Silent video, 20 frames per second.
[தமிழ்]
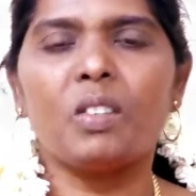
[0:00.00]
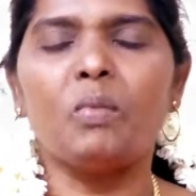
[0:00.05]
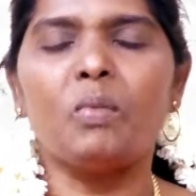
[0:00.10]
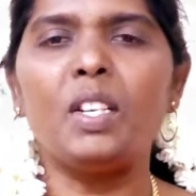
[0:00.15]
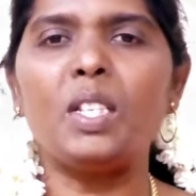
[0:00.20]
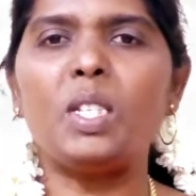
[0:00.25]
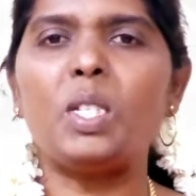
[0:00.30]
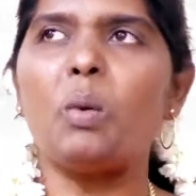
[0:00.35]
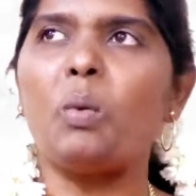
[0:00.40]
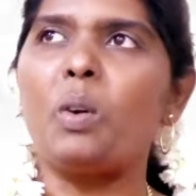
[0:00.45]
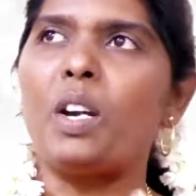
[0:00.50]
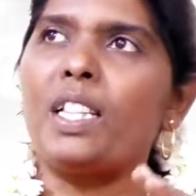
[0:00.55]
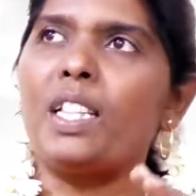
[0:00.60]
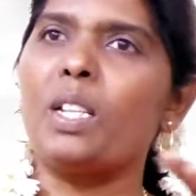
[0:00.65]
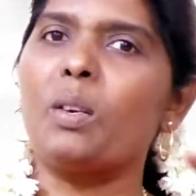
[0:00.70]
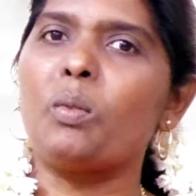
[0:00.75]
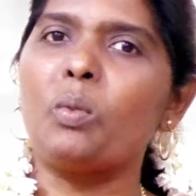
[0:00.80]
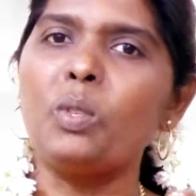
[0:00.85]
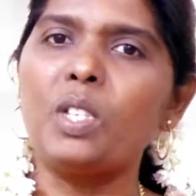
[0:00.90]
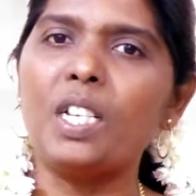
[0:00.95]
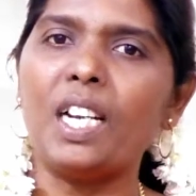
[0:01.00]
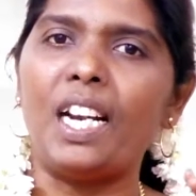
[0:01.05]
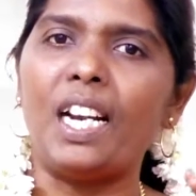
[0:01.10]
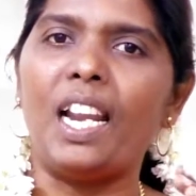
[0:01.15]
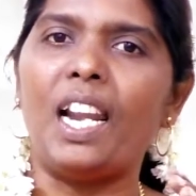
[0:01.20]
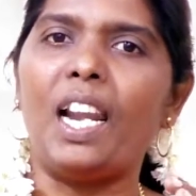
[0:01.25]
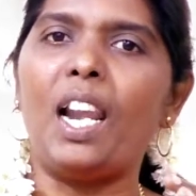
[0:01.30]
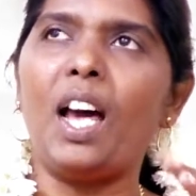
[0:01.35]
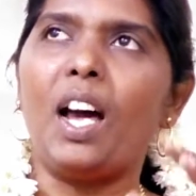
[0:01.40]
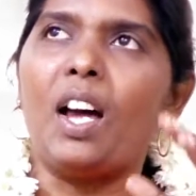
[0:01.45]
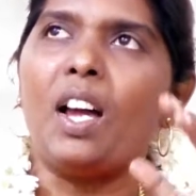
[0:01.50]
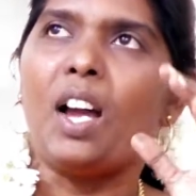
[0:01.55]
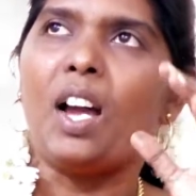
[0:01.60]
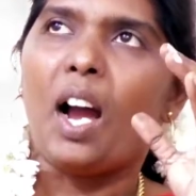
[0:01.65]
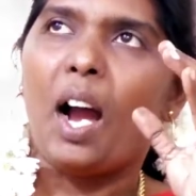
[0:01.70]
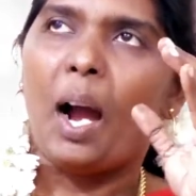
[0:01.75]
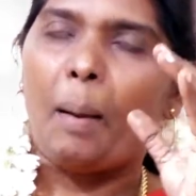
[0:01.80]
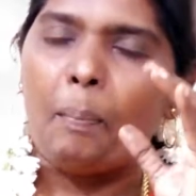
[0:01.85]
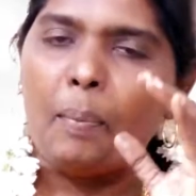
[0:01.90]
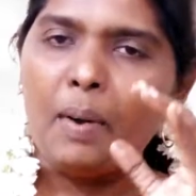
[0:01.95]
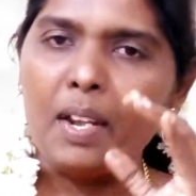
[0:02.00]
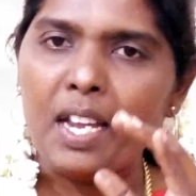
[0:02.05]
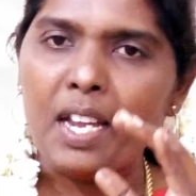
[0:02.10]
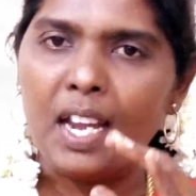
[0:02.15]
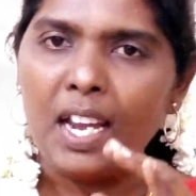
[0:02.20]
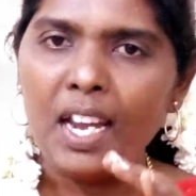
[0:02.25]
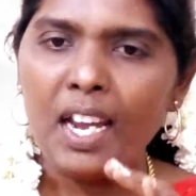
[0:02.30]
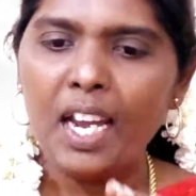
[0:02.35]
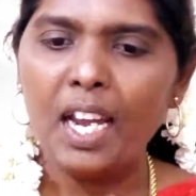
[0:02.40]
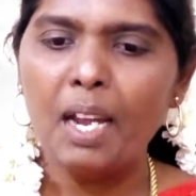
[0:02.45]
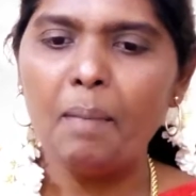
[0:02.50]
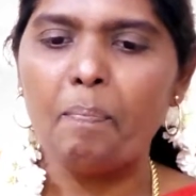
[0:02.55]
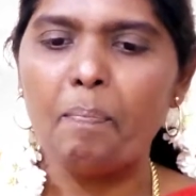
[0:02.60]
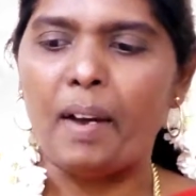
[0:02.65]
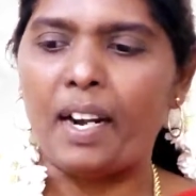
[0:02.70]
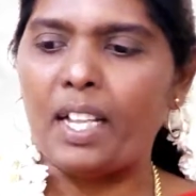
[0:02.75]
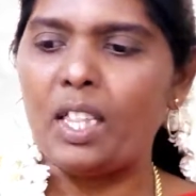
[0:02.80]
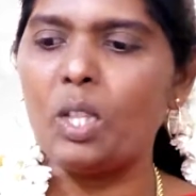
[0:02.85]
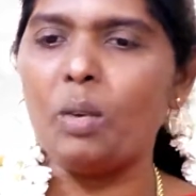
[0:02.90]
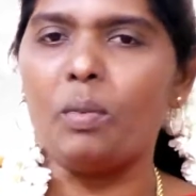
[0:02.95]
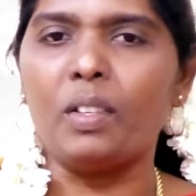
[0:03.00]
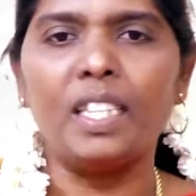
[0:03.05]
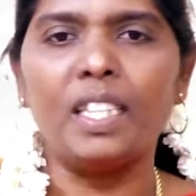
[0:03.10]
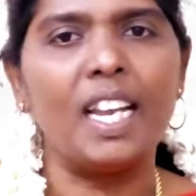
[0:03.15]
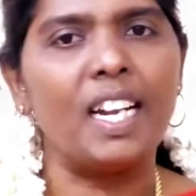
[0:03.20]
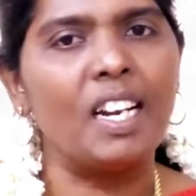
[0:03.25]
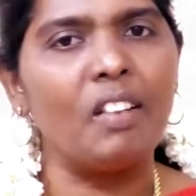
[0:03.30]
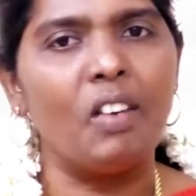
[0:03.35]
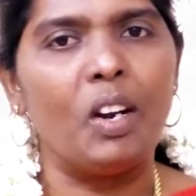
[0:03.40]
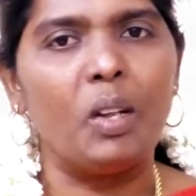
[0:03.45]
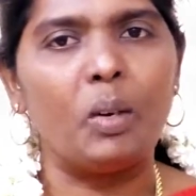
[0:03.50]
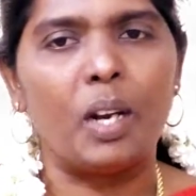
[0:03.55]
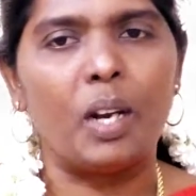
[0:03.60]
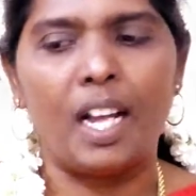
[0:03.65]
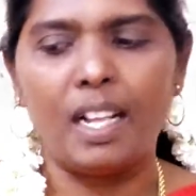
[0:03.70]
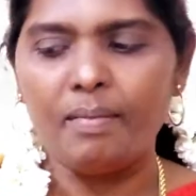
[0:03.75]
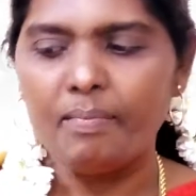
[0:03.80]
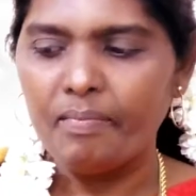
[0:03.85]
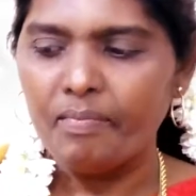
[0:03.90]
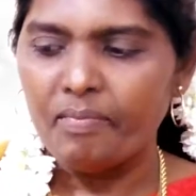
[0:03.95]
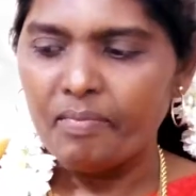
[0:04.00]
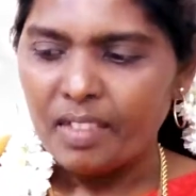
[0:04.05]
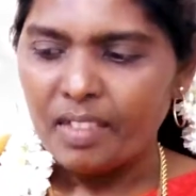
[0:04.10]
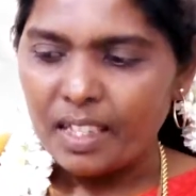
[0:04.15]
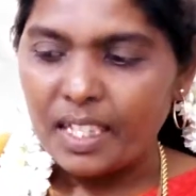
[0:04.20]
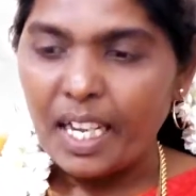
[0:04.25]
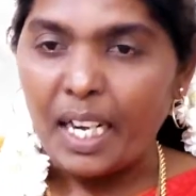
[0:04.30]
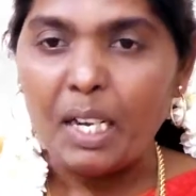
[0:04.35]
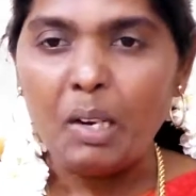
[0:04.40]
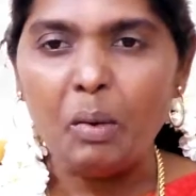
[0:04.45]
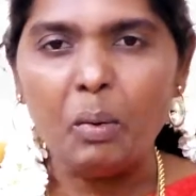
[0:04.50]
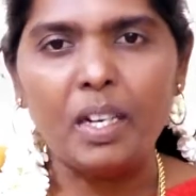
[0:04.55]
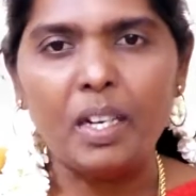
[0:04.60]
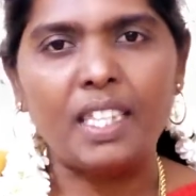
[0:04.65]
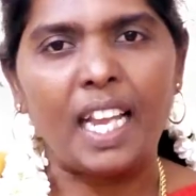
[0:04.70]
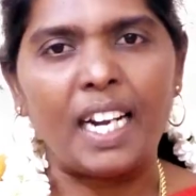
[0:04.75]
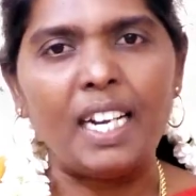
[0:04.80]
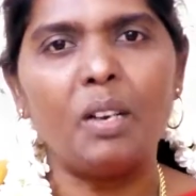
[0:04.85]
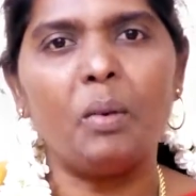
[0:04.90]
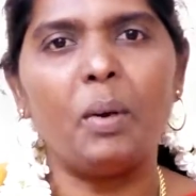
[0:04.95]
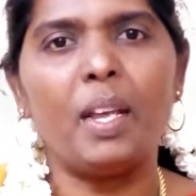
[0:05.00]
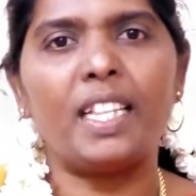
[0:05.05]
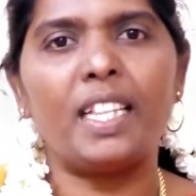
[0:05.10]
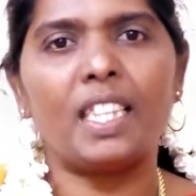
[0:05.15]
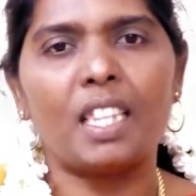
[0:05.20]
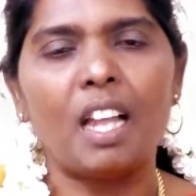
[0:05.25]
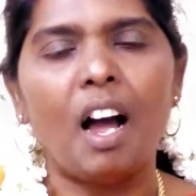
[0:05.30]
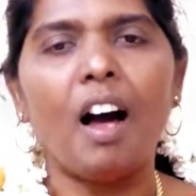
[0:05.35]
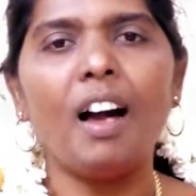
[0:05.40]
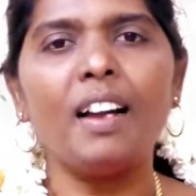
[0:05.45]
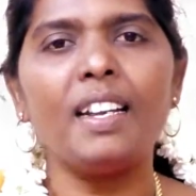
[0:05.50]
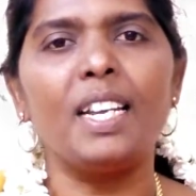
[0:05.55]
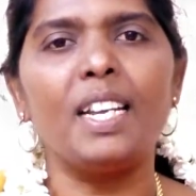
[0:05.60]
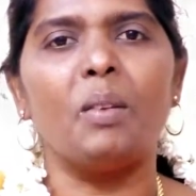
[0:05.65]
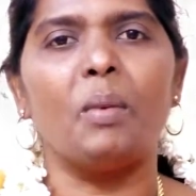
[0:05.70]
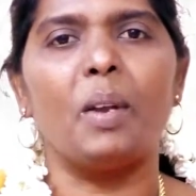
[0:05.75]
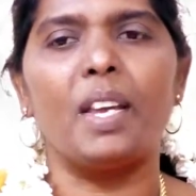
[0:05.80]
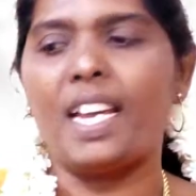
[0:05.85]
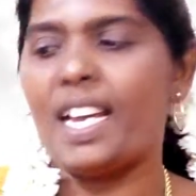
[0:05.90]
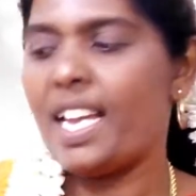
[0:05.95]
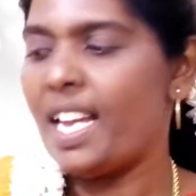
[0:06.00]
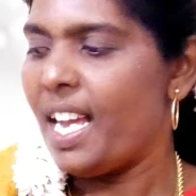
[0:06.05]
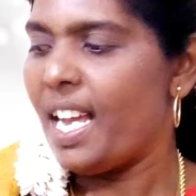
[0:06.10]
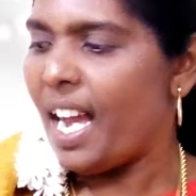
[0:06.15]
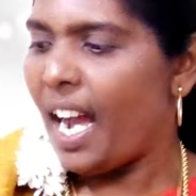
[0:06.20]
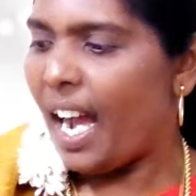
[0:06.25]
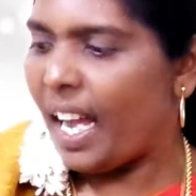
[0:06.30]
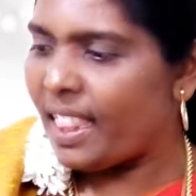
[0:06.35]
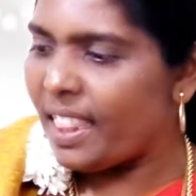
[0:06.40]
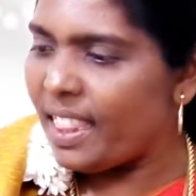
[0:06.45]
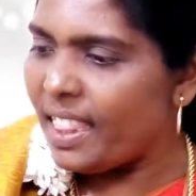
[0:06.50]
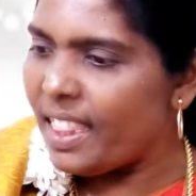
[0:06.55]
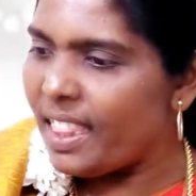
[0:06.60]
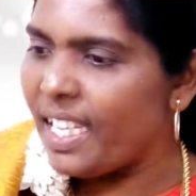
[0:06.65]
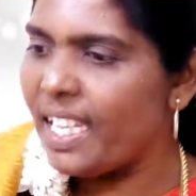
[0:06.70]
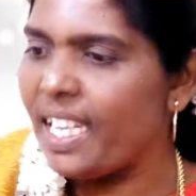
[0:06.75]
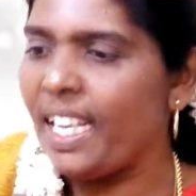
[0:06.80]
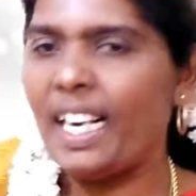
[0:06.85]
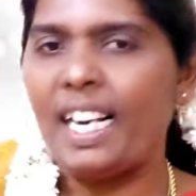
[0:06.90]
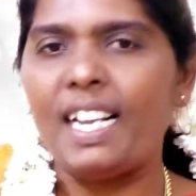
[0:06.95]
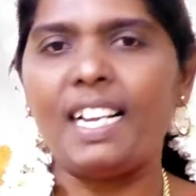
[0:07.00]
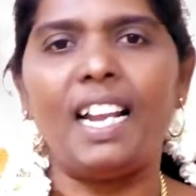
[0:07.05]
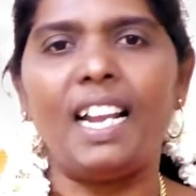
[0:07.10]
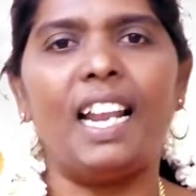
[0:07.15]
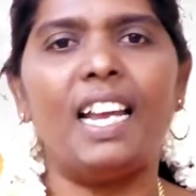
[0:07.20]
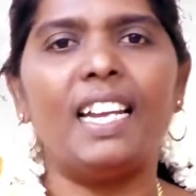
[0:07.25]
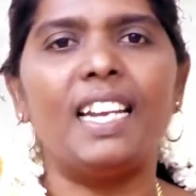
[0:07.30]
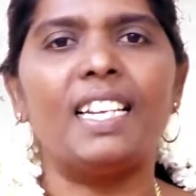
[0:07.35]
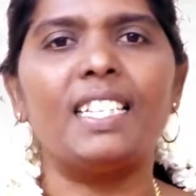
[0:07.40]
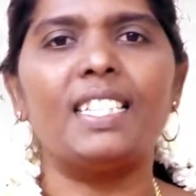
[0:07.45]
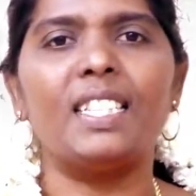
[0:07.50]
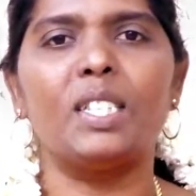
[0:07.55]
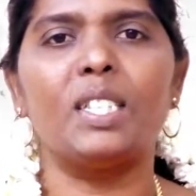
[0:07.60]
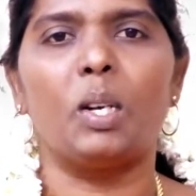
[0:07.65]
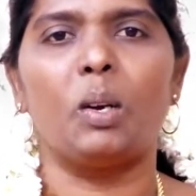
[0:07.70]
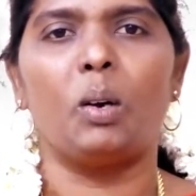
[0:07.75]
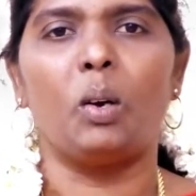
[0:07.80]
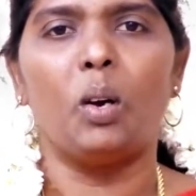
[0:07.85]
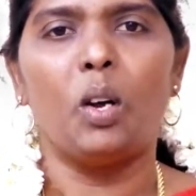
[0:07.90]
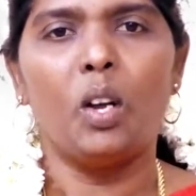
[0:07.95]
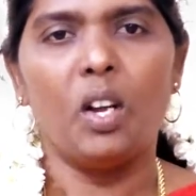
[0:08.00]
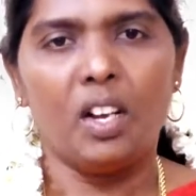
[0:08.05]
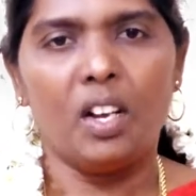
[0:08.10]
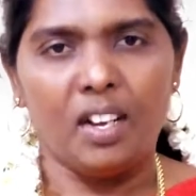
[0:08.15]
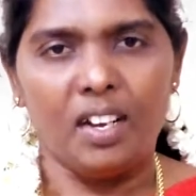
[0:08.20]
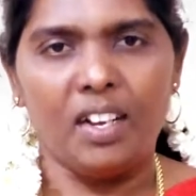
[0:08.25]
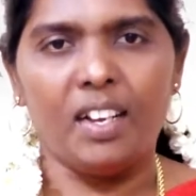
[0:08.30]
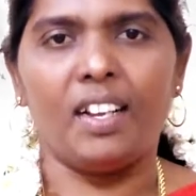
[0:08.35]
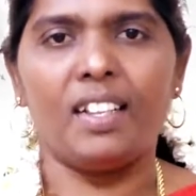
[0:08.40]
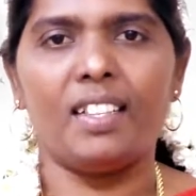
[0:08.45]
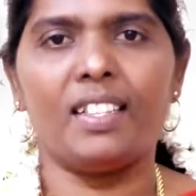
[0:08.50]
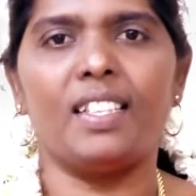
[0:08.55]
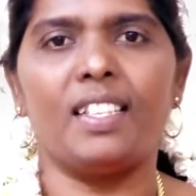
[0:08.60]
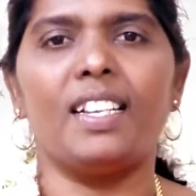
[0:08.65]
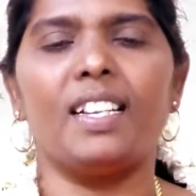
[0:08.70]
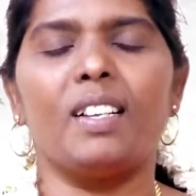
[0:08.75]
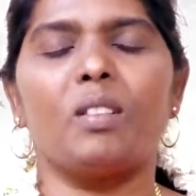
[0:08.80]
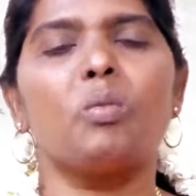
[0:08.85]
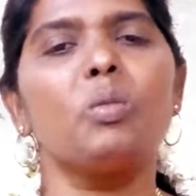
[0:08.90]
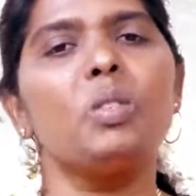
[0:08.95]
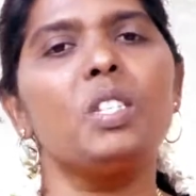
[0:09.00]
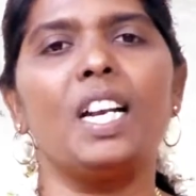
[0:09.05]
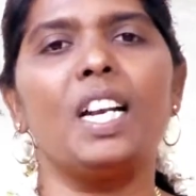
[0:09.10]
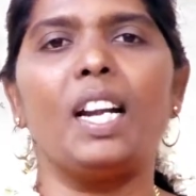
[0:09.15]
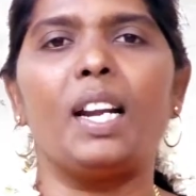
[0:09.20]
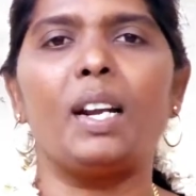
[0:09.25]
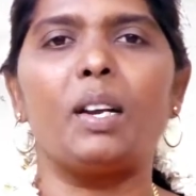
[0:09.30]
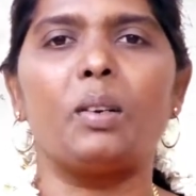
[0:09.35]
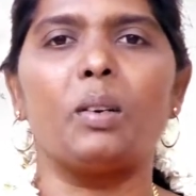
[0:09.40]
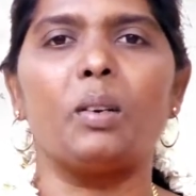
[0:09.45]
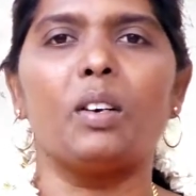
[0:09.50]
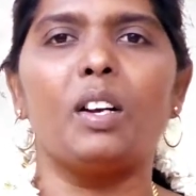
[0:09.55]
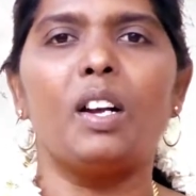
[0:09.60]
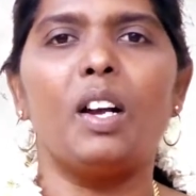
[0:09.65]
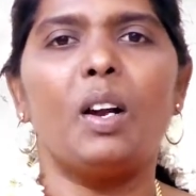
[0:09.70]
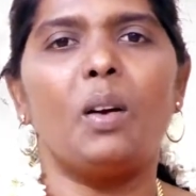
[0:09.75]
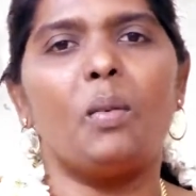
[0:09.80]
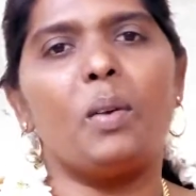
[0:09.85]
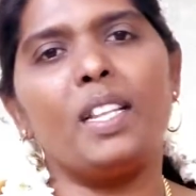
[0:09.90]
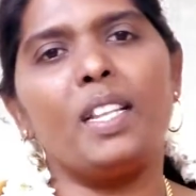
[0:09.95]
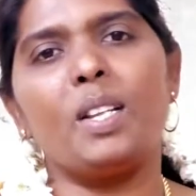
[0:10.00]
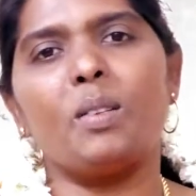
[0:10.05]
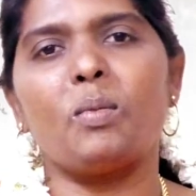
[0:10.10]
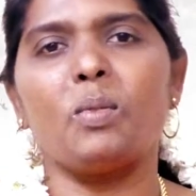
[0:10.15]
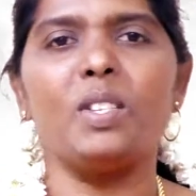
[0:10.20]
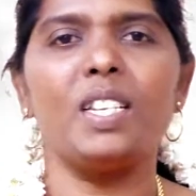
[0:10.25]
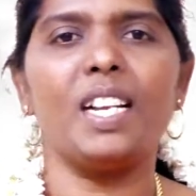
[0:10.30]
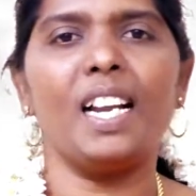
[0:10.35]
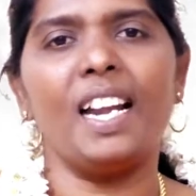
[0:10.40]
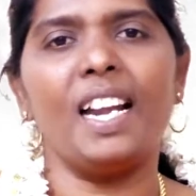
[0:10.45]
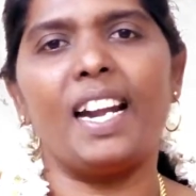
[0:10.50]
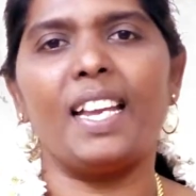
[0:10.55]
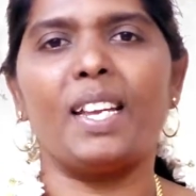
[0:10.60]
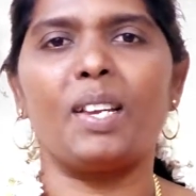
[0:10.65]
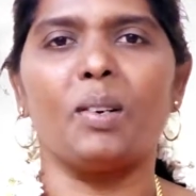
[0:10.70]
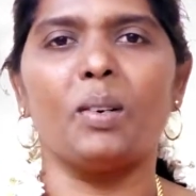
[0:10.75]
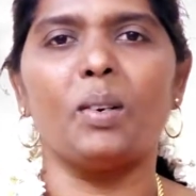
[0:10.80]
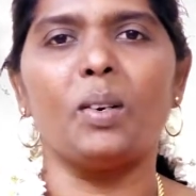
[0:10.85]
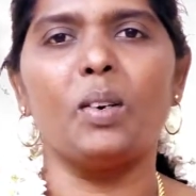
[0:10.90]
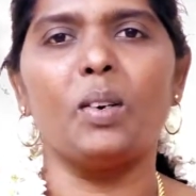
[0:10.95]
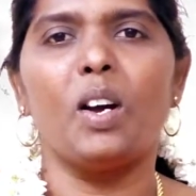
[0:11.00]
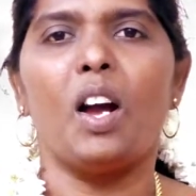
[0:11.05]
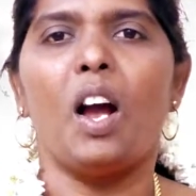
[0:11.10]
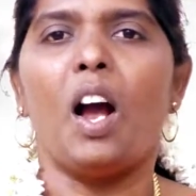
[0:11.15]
விரித்த உடனே அந்த குஞ்சுகள் எல்லாம் அப்படியே பறந்து வந்து எங்கே விழும்னா தன்னு தன்னுடைய தாயினுடைய அந்த இறகில் என்ன செஞ்சிடும் அந்த குஞ்சுகள் இருக்கும் இன்னும் இந்த குஞ்சுகள் நினைக்கும்